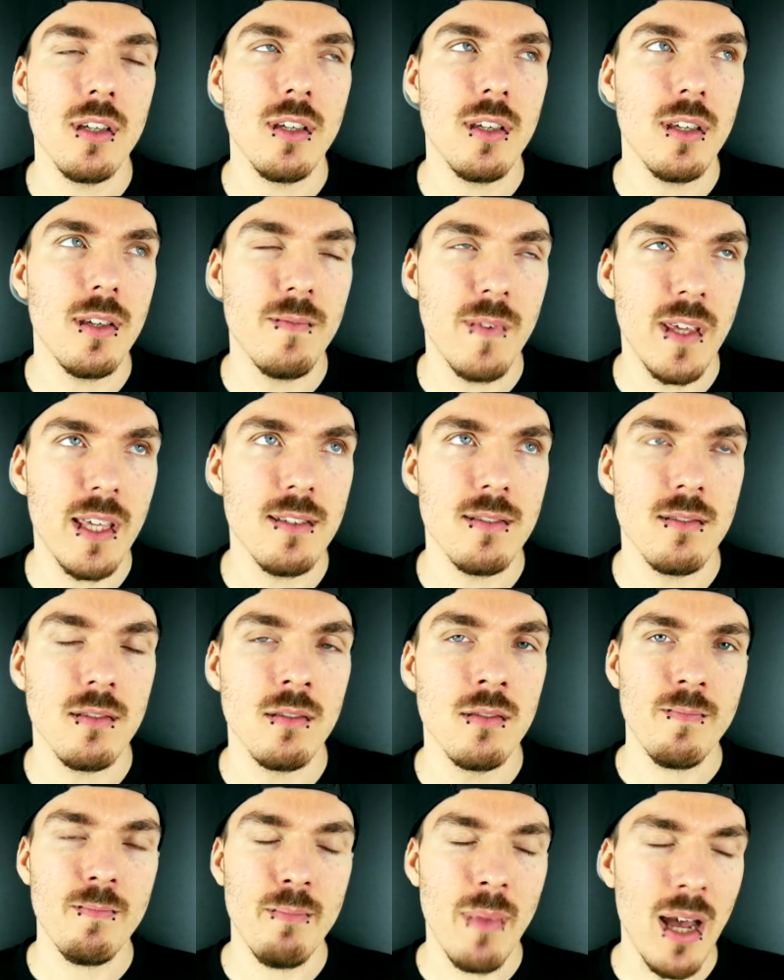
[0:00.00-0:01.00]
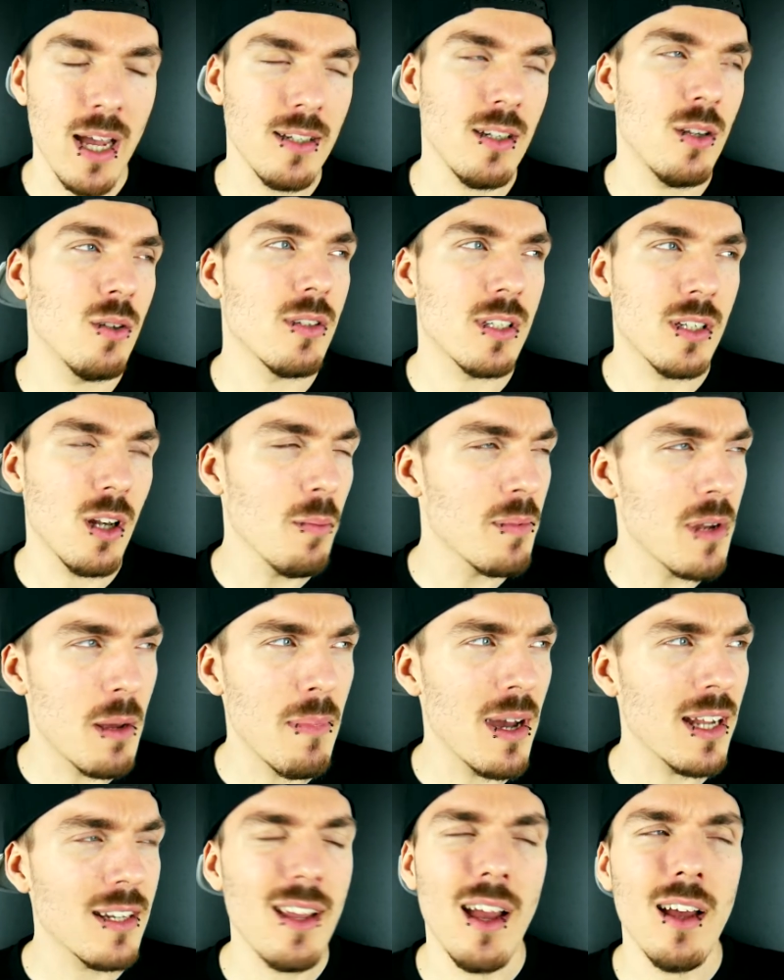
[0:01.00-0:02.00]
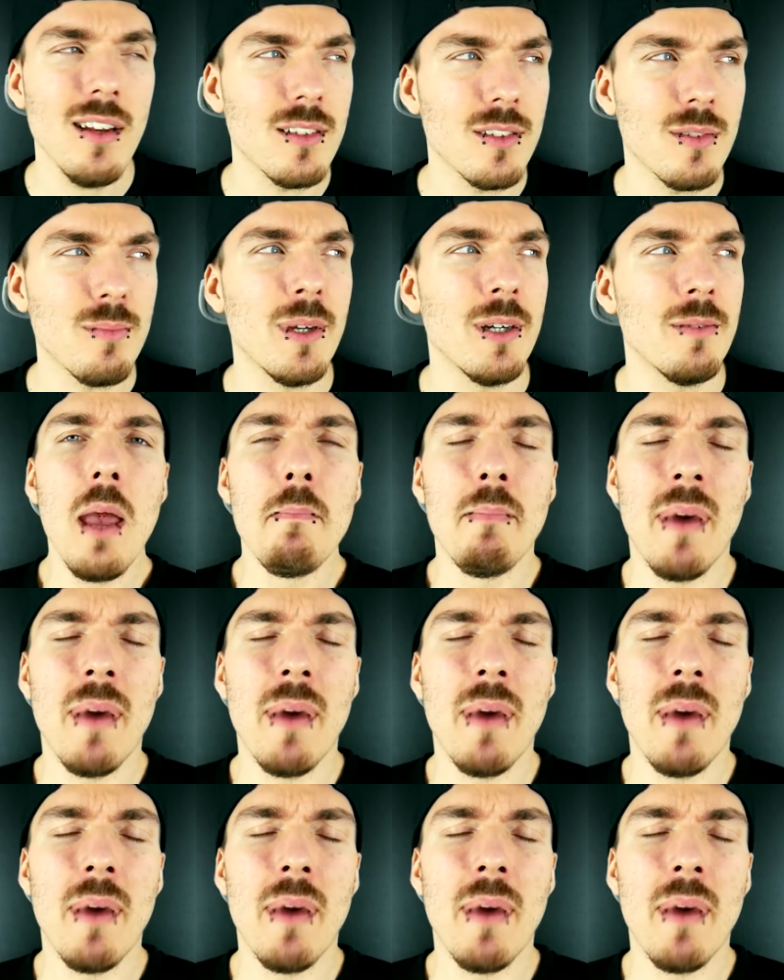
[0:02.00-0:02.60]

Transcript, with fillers: gewesen. Macht er, ich glaube, der macht gar nichts mehr.